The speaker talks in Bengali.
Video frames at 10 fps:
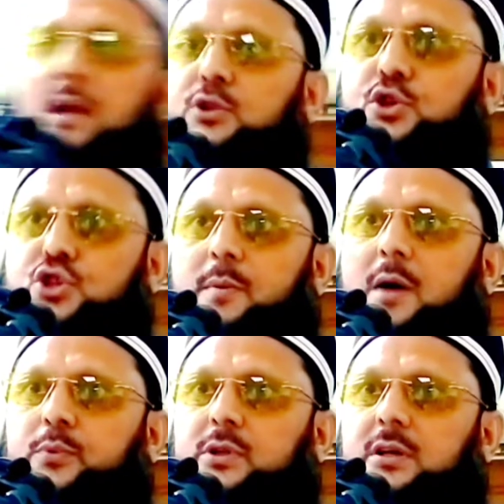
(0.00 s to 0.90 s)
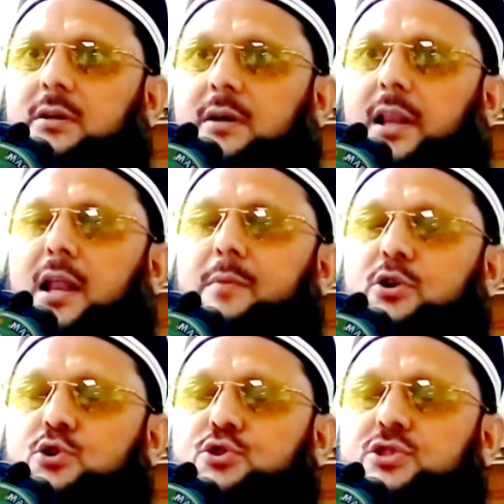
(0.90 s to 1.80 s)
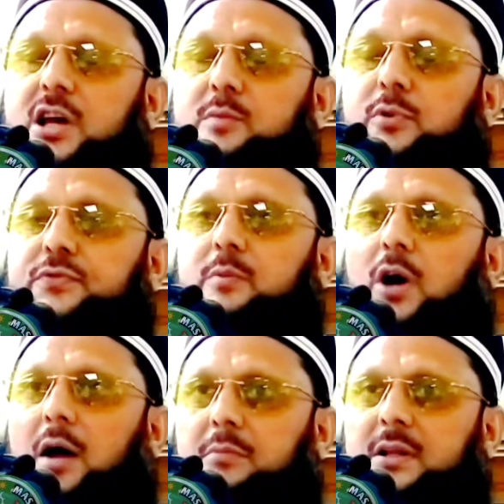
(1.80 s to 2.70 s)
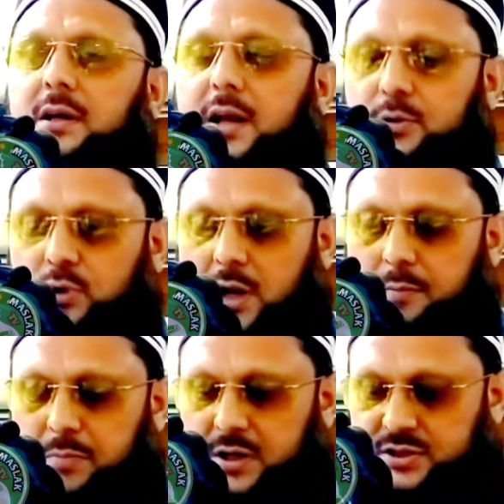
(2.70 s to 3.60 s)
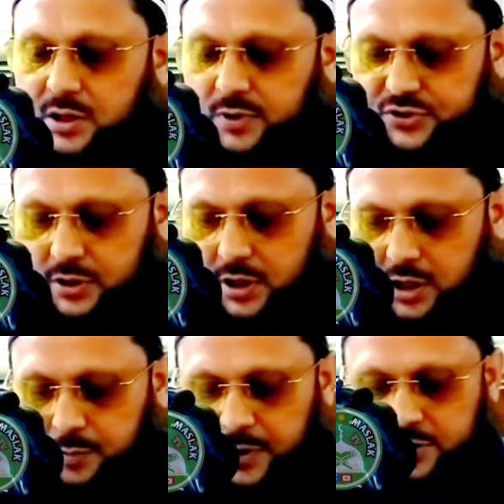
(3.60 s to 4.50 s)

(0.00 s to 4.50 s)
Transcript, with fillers: সম্মানিত সভাপতি আল্লামা ডক্টর সৈয়দ মুফতি মোহাম্মদ এনায়তুল্লা আব্বাসী ও সিদ্দিকী